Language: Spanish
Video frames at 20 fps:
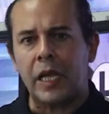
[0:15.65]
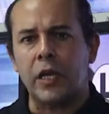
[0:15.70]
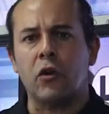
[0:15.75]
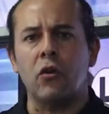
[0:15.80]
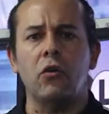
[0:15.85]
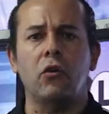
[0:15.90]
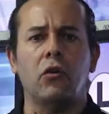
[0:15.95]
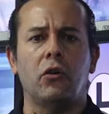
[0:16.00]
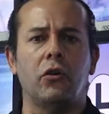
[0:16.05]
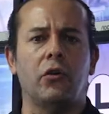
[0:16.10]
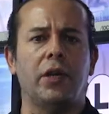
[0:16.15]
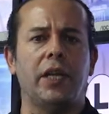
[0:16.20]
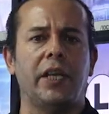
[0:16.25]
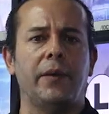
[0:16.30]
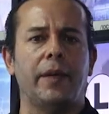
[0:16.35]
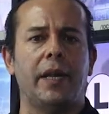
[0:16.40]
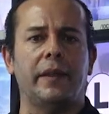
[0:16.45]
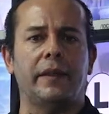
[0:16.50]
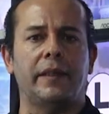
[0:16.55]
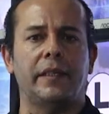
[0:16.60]
con colores
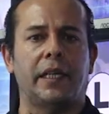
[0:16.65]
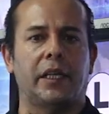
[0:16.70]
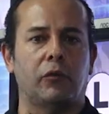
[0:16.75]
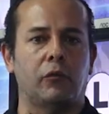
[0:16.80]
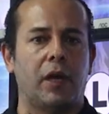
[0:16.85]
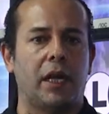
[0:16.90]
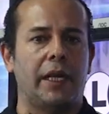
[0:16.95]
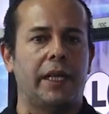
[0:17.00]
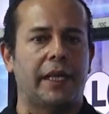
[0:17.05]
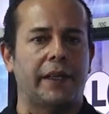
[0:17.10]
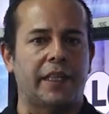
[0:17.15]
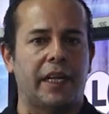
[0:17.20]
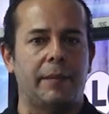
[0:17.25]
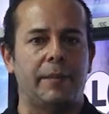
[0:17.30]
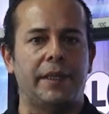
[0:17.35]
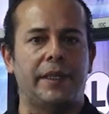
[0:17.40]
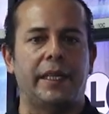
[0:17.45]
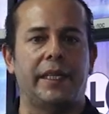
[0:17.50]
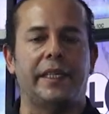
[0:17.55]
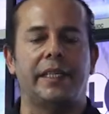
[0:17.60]
vibrantes y naturales que
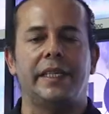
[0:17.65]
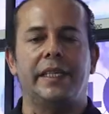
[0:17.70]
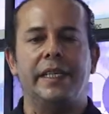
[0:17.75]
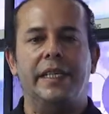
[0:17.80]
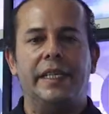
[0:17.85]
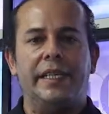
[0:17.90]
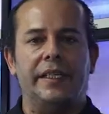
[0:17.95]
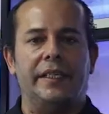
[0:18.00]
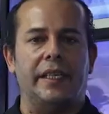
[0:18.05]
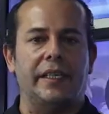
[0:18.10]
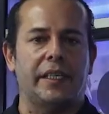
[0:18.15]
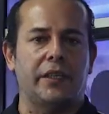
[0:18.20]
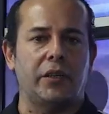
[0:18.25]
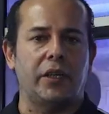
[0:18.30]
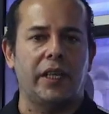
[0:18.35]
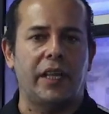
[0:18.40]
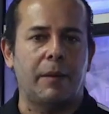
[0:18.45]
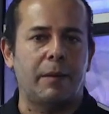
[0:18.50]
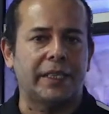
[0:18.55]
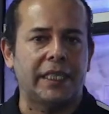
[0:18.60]
transmiten
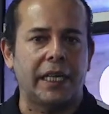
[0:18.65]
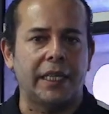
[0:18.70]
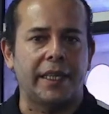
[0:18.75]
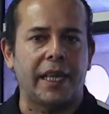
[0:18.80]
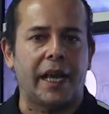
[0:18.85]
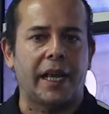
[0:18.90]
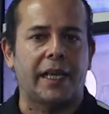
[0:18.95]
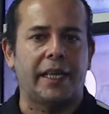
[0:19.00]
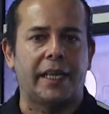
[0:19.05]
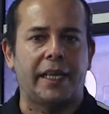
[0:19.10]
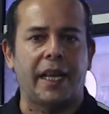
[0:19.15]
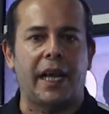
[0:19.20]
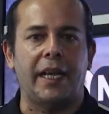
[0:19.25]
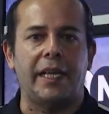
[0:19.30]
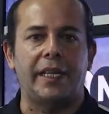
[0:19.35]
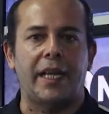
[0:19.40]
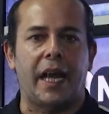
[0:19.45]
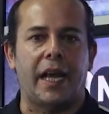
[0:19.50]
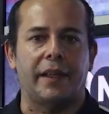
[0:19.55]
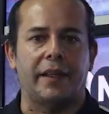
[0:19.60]
sensaciones de la más alta
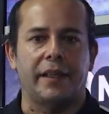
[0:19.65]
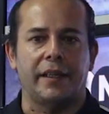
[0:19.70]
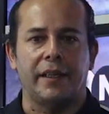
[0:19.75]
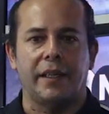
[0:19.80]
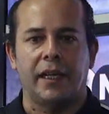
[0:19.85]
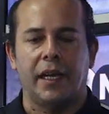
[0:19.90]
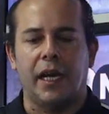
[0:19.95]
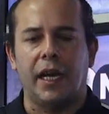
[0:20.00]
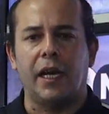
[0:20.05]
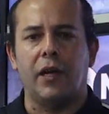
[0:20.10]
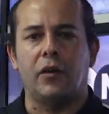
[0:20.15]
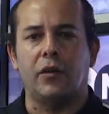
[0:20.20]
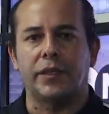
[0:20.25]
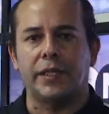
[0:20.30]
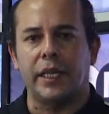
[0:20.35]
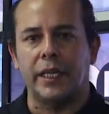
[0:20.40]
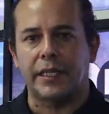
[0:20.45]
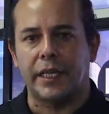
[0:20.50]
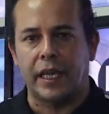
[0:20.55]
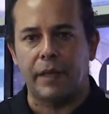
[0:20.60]
calidad. AOC
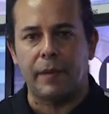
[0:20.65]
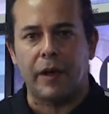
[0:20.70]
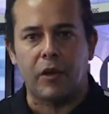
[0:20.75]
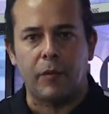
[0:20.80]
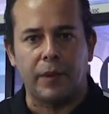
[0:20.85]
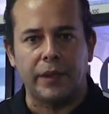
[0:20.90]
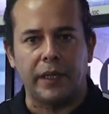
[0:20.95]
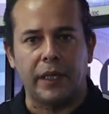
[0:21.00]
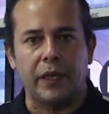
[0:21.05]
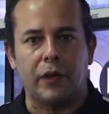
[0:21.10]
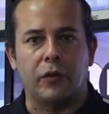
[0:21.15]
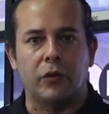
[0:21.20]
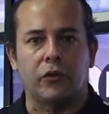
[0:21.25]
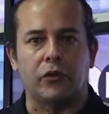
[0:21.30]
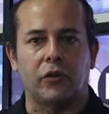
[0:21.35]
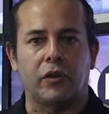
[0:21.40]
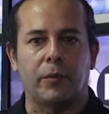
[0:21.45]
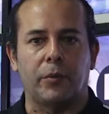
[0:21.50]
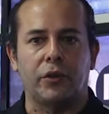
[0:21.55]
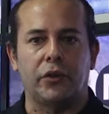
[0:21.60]
es además compatible con
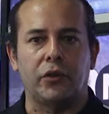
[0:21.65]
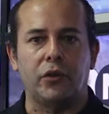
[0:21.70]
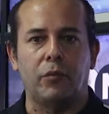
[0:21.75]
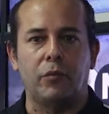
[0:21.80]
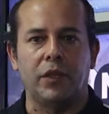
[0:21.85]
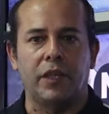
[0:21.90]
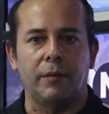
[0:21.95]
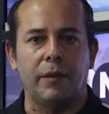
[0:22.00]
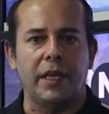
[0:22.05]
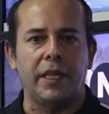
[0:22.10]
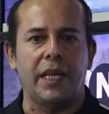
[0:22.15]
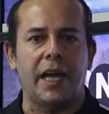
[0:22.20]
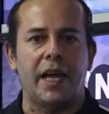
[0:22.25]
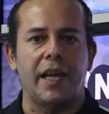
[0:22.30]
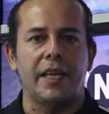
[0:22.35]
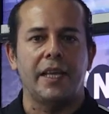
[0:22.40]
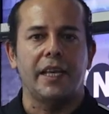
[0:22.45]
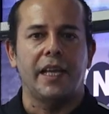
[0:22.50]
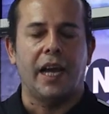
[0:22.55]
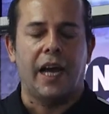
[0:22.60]
otros dispositivos multimedia.
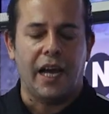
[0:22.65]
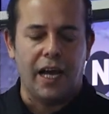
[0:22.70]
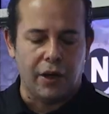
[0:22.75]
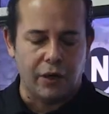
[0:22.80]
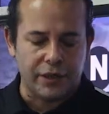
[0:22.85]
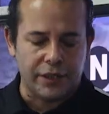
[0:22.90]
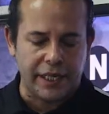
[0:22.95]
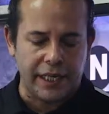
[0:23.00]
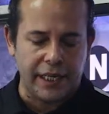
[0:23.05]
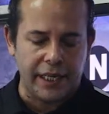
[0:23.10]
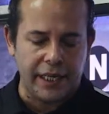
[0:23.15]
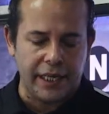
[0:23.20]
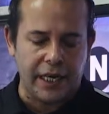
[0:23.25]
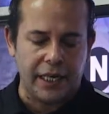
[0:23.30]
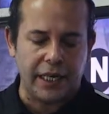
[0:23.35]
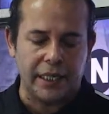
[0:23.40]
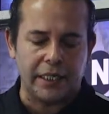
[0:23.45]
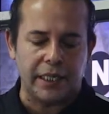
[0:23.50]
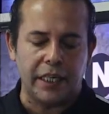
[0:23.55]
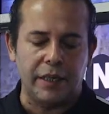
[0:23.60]
AOC en
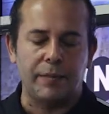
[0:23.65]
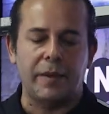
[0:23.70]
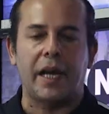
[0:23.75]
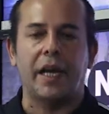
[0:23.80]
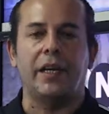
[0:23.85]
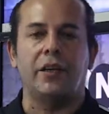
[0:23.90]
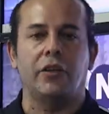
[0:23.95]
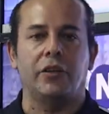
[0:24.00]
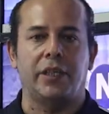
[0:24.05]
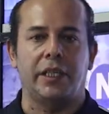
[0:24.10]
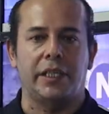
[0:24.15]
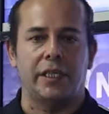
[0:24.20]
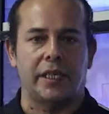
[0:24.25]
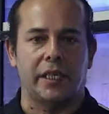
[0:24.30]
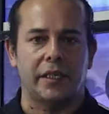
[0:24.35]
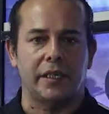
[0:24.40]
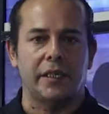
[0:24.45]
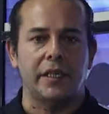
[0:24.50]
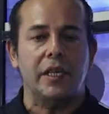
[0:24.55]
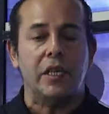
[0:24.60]
Alianza Lima
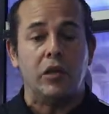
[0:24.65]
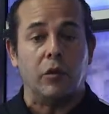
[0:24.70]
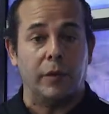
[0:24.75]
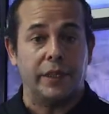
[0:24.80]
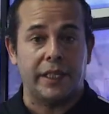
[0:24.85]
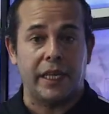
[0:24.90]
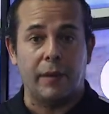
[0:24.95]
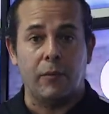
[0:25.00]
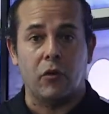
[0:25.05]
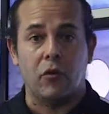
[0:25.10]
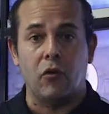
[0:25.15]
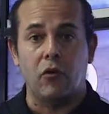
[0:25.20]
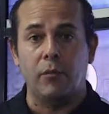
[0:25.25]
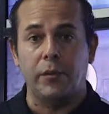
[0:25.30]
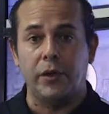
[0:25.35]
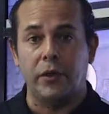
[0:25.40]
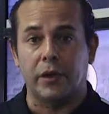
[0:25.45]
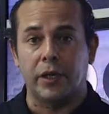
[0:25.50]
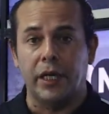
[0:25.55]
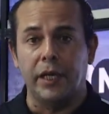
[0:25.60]
Noticias. Comenzamos con un
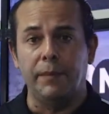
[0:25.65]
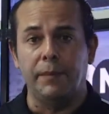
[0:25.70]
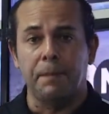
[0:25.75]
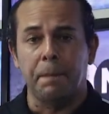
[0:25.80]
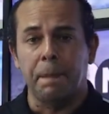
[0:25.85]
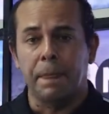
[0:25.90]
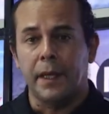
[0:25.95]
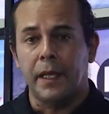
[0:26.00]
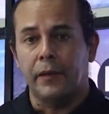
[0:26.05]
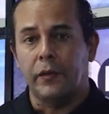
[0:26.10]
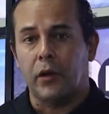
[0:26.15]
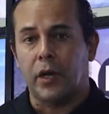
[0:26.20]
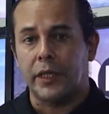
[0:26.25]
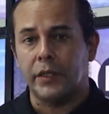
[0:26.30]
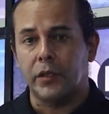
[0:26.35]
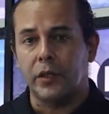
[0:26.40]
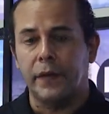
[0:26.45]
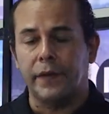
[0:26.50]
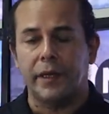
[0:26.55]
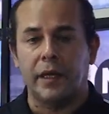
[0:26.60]
videoclip de lo que ha
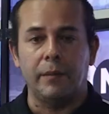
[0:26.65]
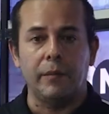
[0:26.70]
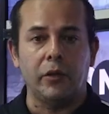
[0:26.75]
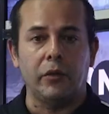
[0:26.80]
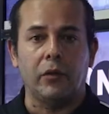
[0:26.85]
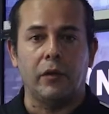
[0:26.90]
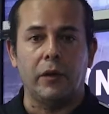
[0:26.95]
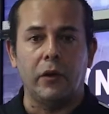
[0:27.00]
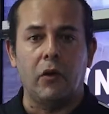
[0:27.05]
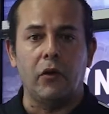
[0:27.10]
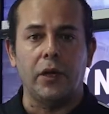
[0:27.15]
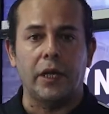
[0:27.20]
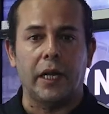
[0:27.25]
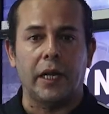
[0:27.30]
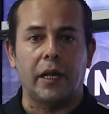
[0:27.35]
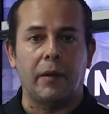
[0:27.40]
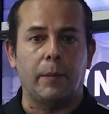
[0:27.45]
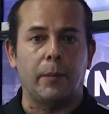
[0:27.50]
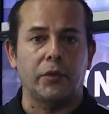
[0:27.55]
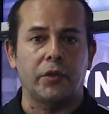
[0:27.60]
sido el entrenamiento de hoy en el
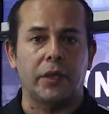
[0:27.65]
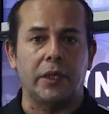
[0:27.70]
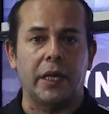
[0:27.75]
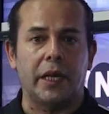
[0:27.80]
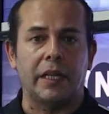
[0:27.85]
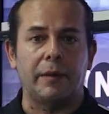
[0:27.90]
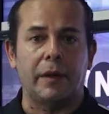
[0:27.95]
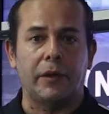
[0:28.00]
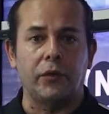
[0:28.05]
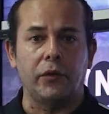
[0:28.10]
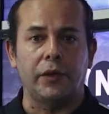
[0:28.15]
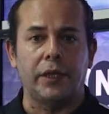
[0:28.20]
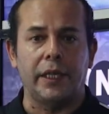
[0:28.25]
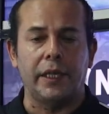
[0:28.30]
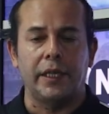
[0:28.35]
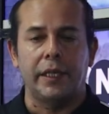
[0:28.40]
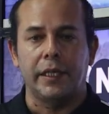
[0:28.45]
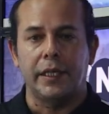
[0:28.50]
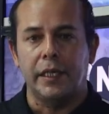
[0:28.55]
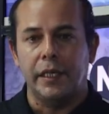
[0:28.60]
campo auxiliar de
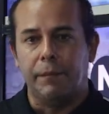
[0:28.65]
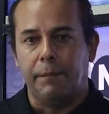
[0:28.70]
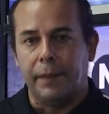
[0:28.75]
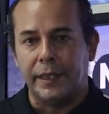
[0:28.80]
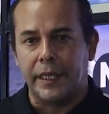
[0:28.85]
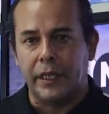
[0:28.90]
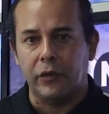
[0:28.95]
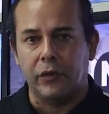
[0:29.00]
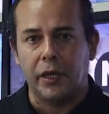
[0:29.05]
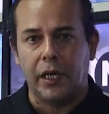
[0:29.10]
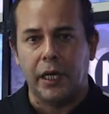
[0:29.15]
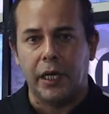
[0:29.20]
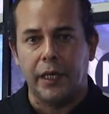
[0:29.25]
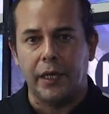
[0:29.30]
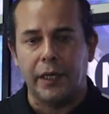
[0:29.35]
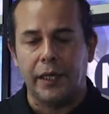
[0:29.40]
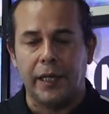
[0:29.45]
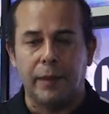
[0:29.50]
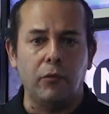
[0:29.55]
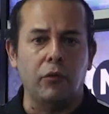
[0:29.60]
Matute, pensando en
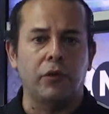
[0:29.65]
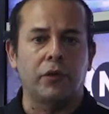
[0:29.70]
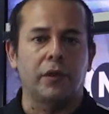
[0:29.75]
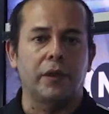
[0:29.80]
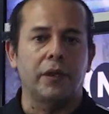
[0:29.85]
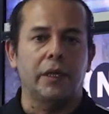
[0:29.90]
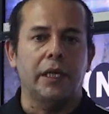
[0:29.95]
el debut